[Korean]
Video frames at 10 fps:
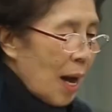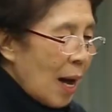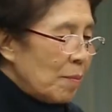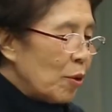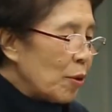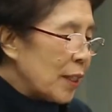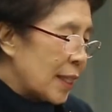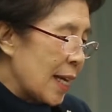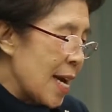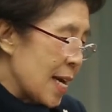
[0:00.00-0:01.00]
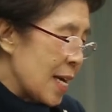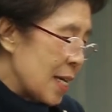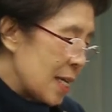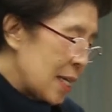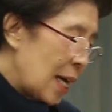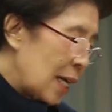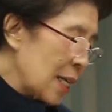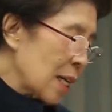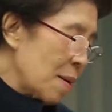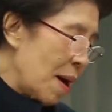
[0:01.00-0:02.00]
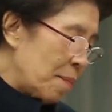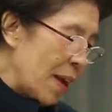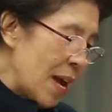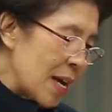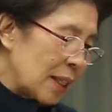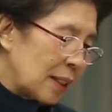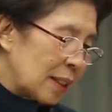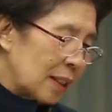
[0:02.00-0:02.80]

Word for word: 함으로 이제 하나님 앞에